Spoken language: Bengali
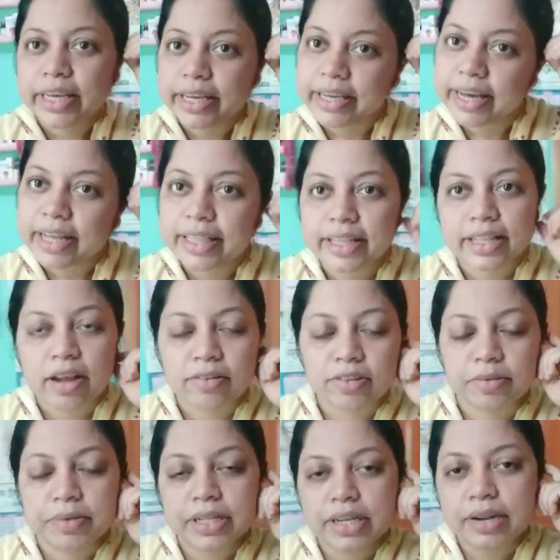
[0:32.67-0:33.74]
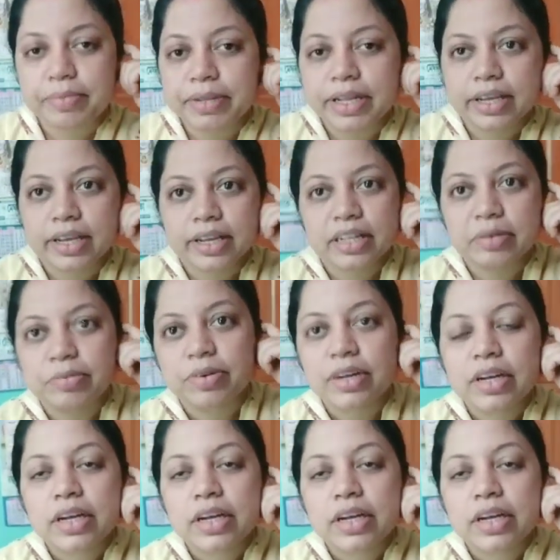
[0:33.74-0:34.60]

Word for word: কি কি আছে তাও তোমাদের আমি দেখিয়ে দেবো